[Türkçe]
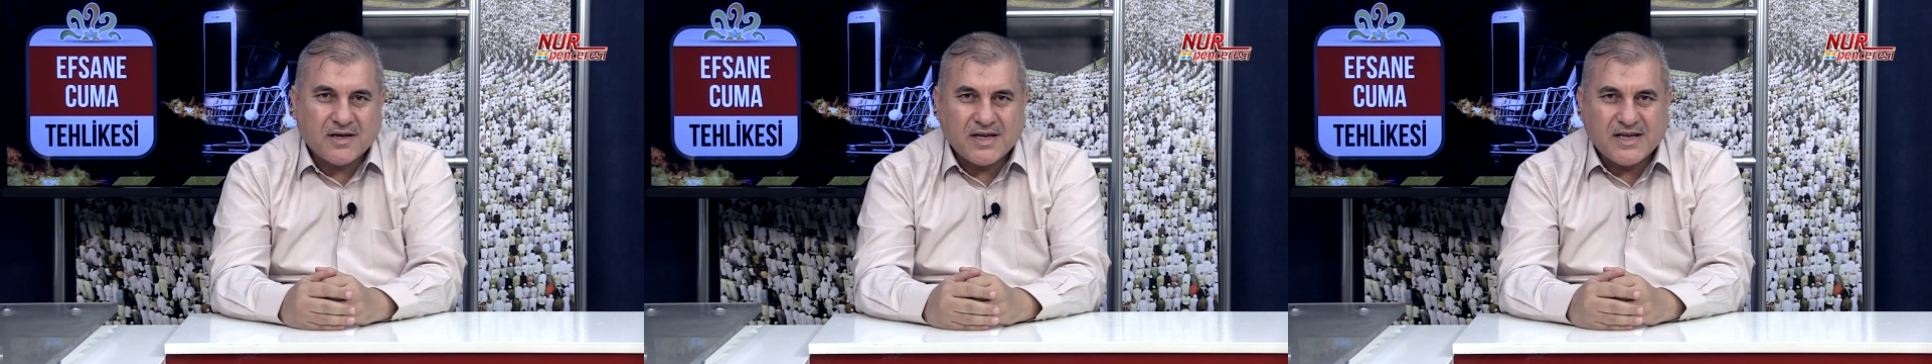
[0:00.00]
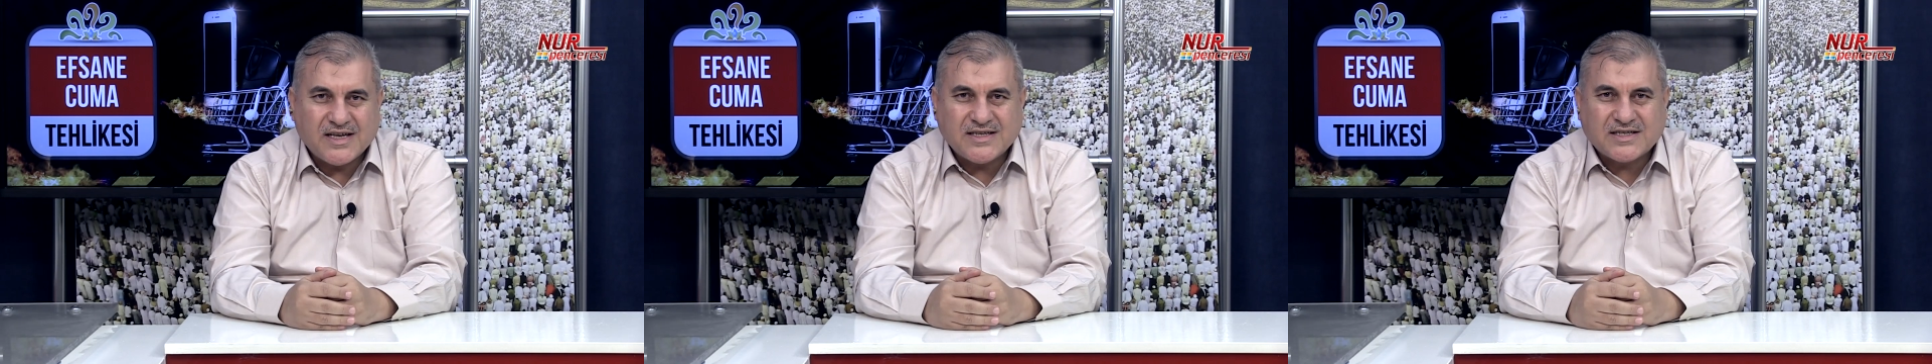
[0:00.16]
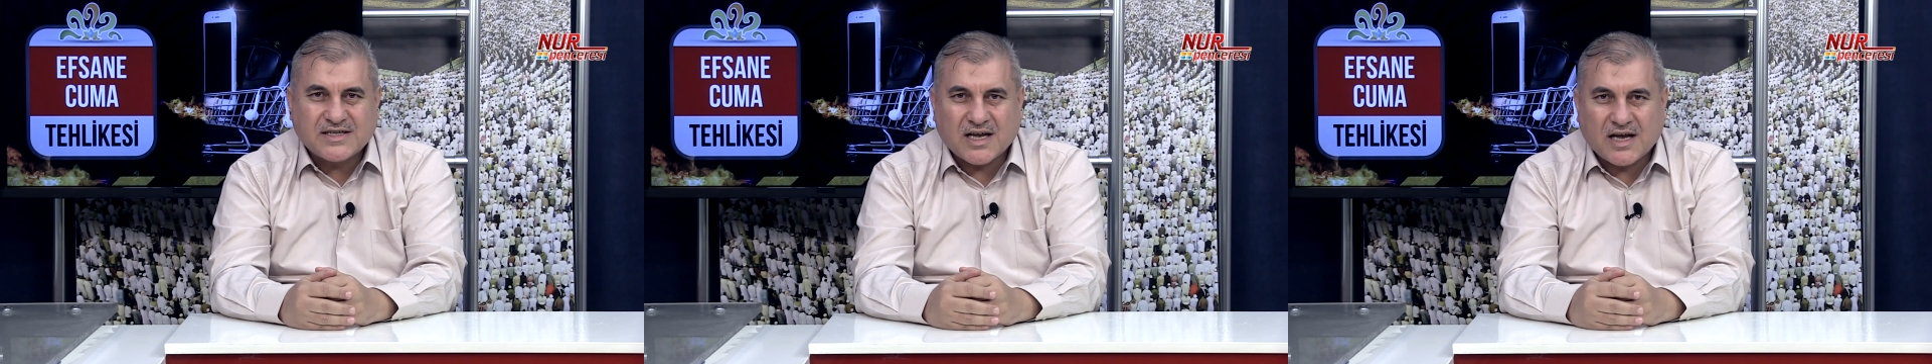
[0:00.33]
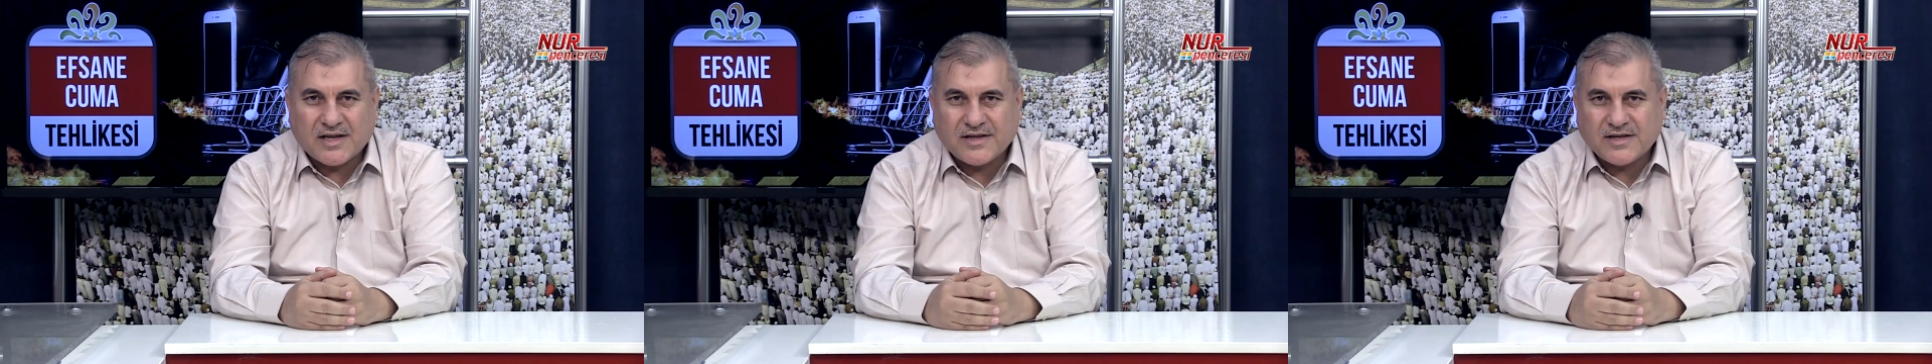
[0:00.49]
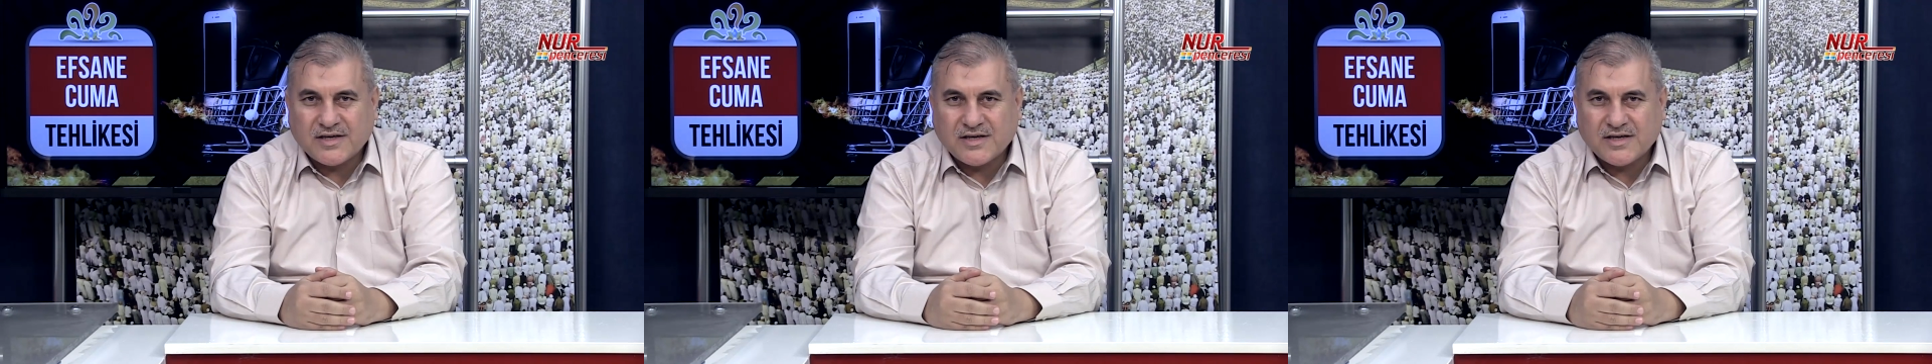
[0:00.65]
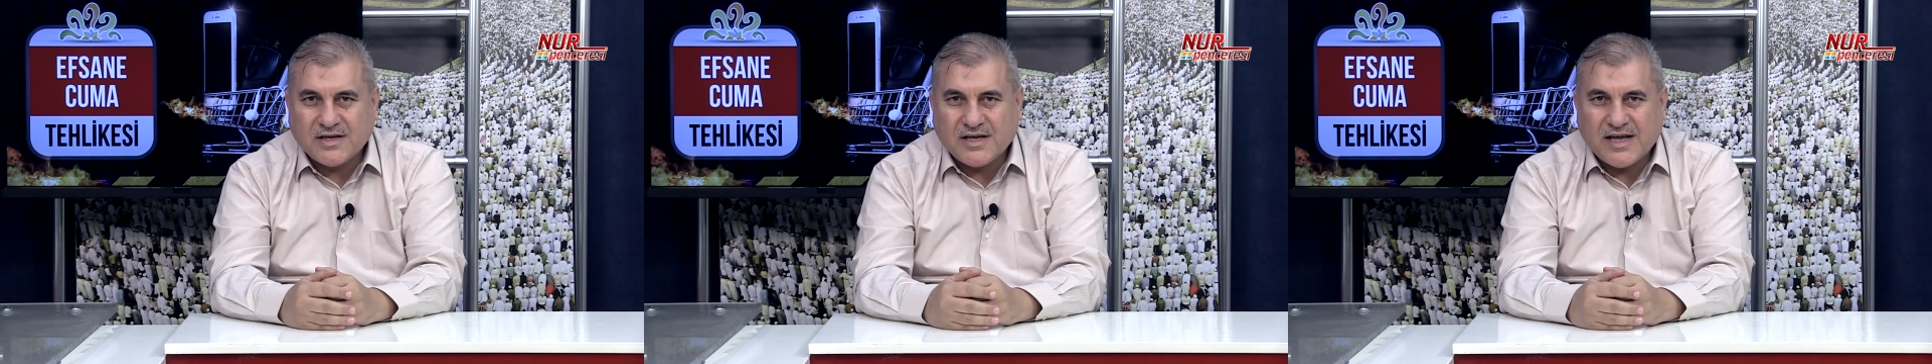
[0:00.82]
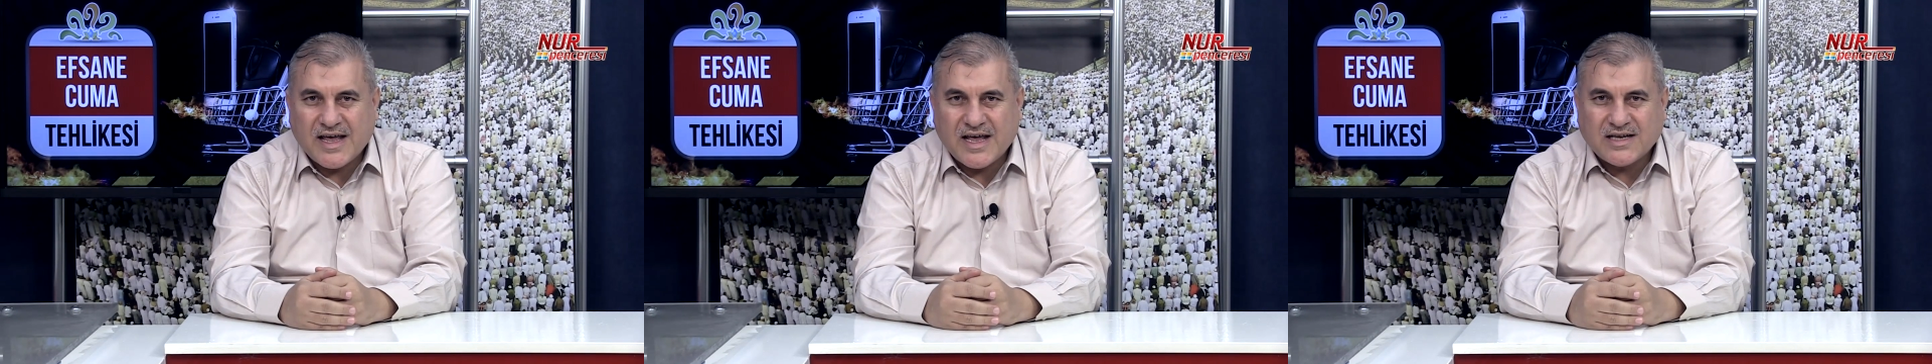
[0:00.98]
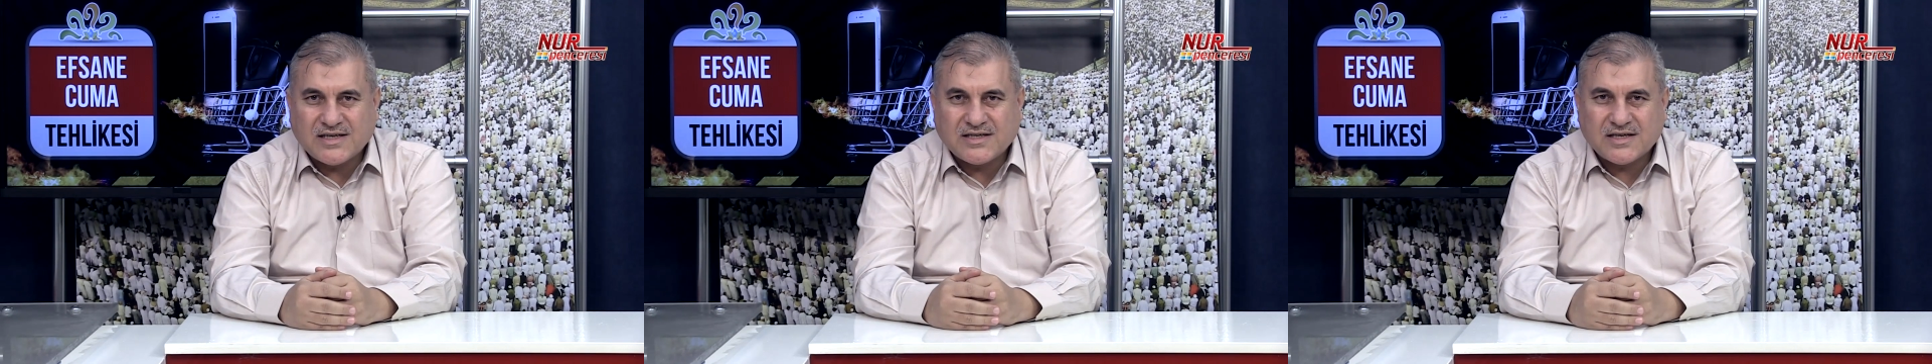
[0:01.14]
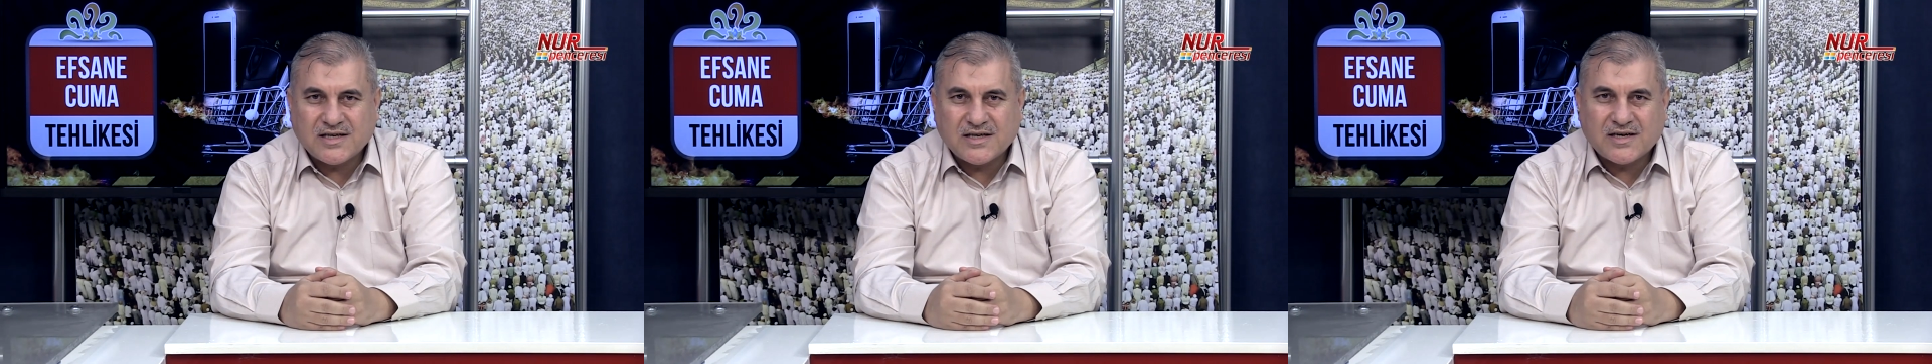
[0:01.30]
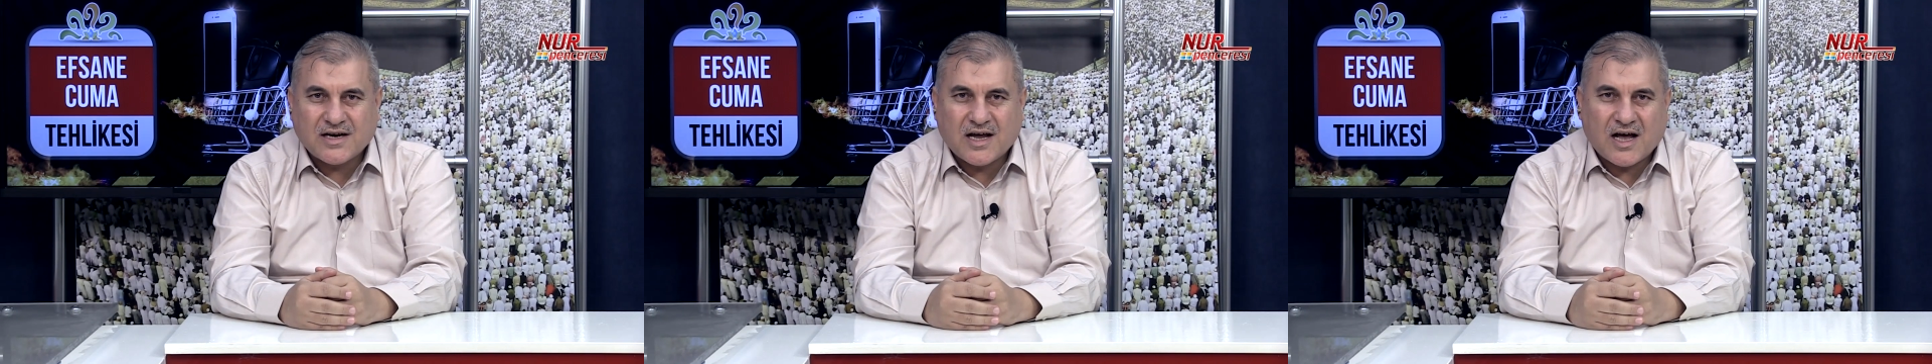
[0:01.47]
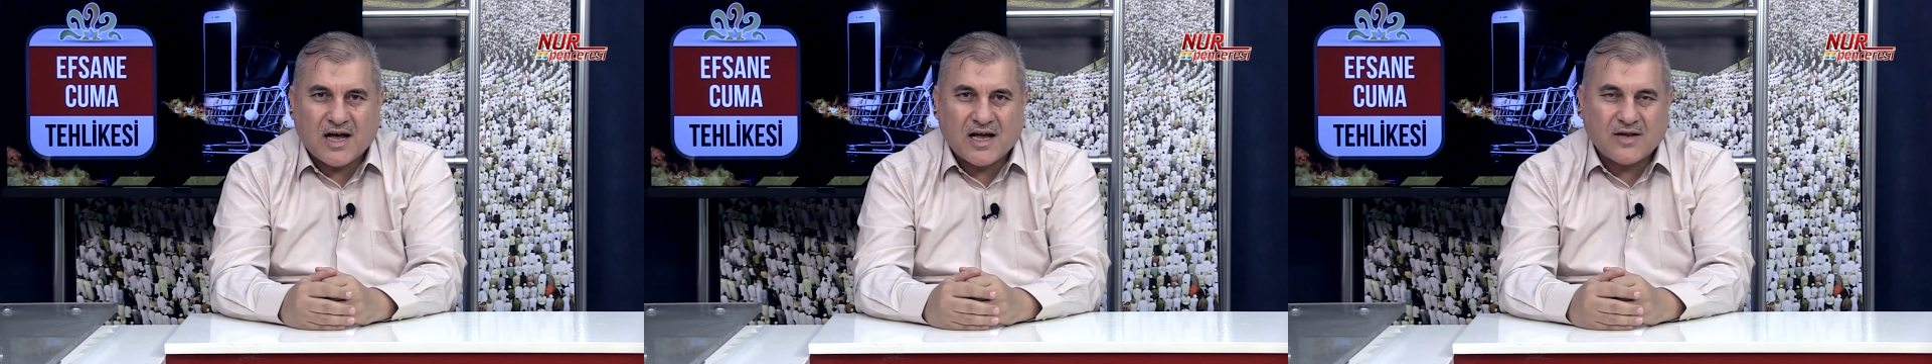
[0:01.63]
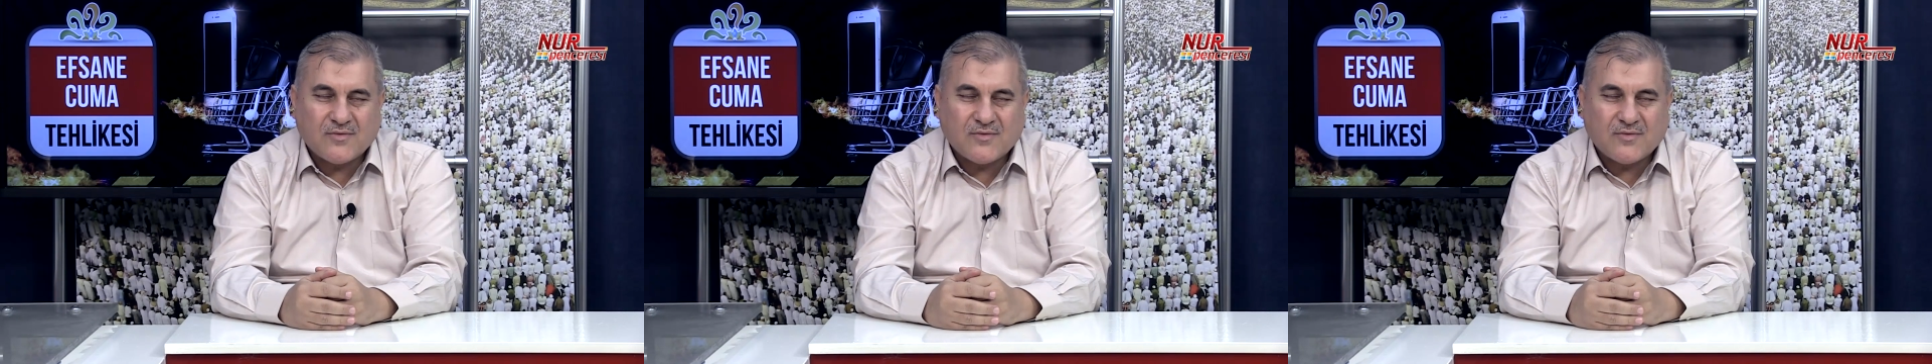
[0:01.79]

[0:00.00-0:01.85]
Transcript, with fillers: insanlığı esir